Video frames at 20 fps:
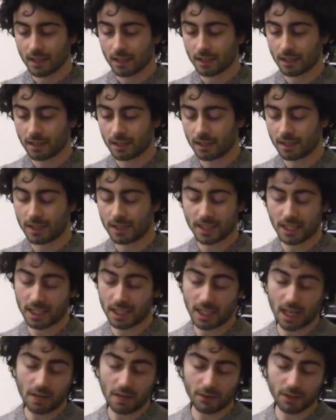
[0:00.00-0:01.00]
eh, delle
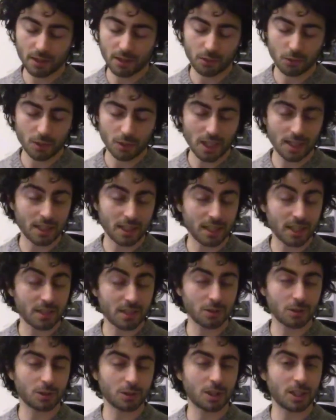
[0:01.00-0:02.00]
schede grafiche, scusate,
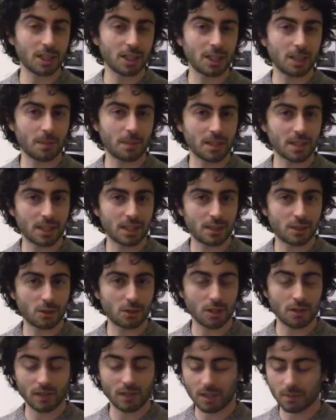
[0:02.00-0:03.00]
riescono a ottenere delle
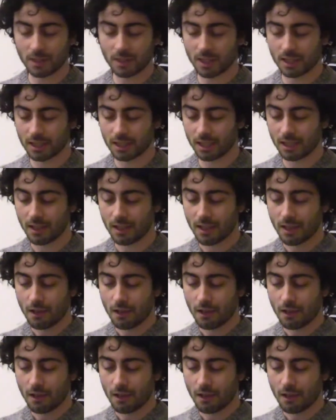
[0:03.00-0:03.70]
prestazioni veramente